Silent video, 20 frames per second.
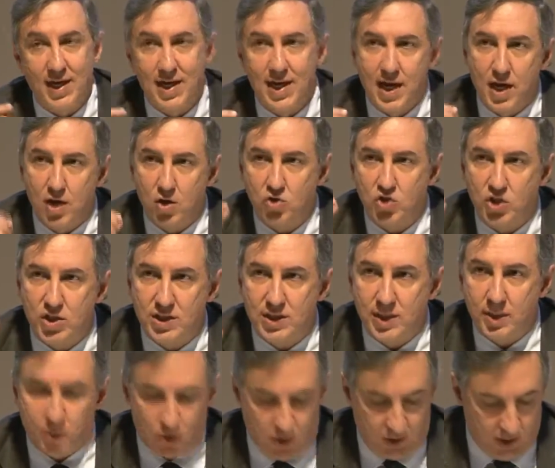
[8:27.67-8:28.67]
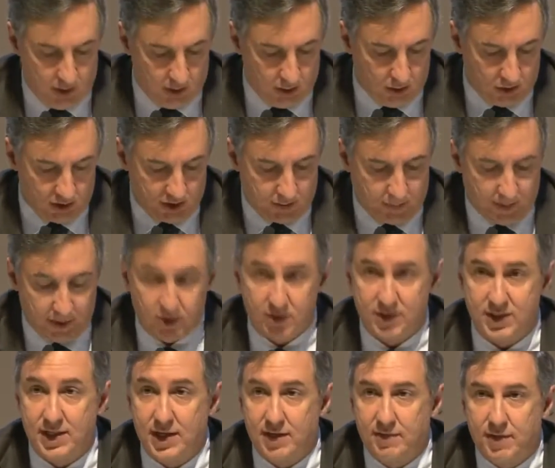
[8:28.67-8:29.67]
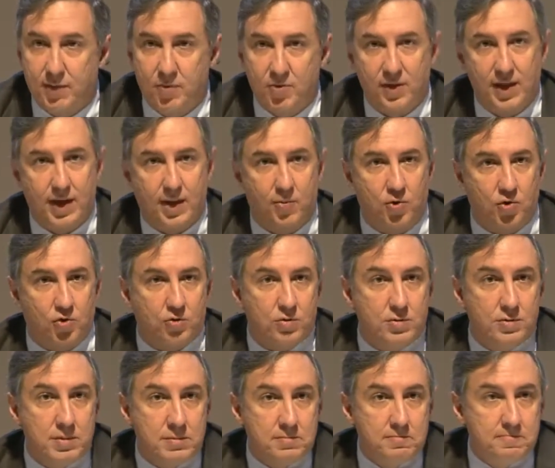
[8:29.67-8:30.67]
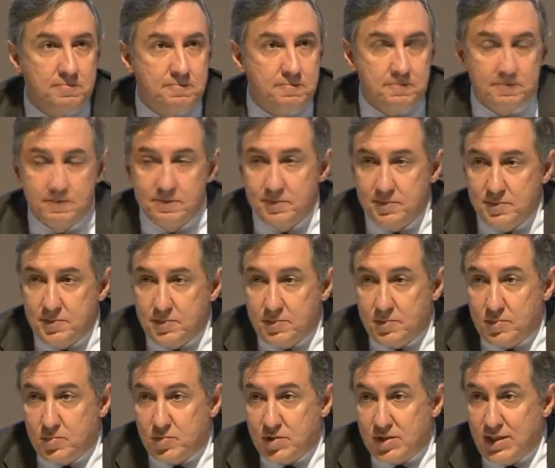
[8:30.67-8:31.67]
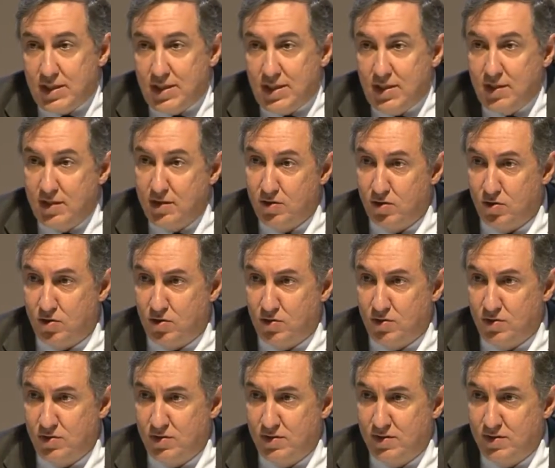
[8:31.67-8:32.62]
El 80% de los españoles están a favor del aborto. Sí, no,